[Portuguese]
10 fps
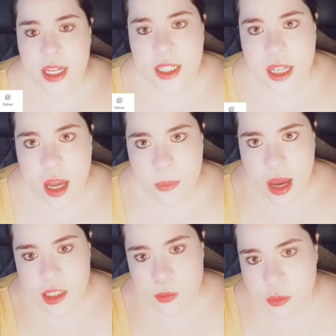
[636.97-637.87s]
que lá
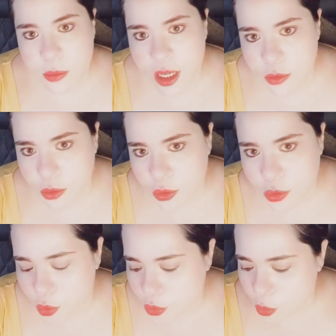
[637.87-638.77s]
mais pro meio do,
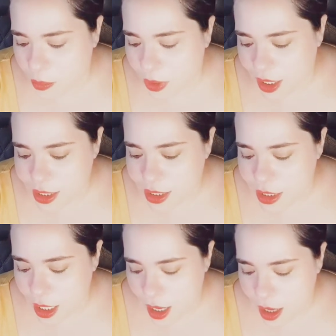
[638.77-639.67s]
do, do
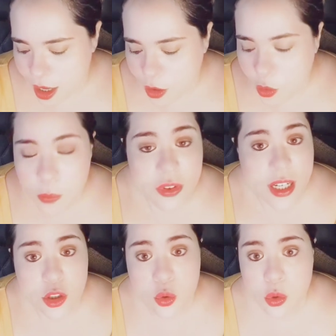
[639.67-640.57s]
mês é,
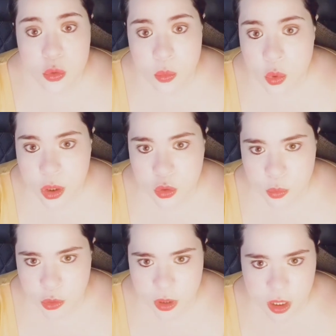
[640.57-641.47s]
fica tudo muito,
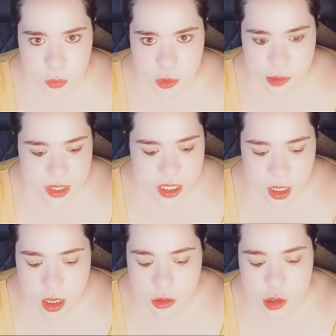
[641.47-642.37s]
muito lindo para os
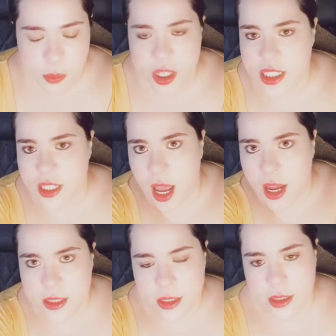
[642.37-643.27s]
piscianos, porque
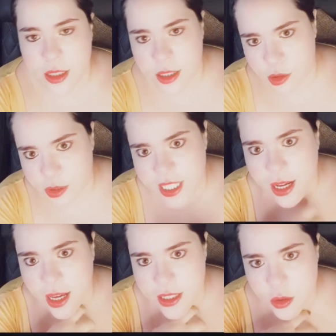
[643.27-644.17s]
sai esses trânsitos
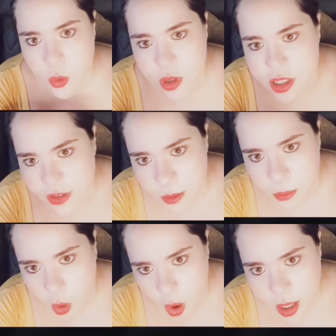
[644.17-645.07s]
da casa 12, vai
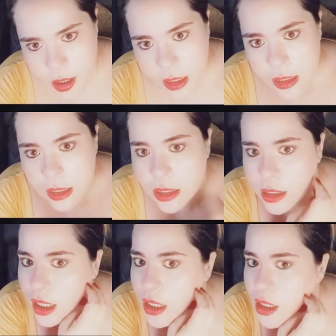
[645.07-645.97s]
embora,
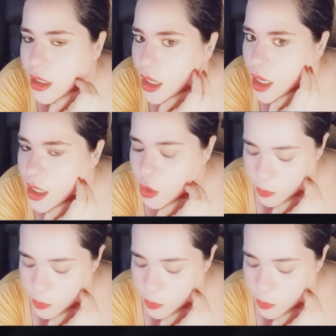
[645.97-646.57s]
né? E aí o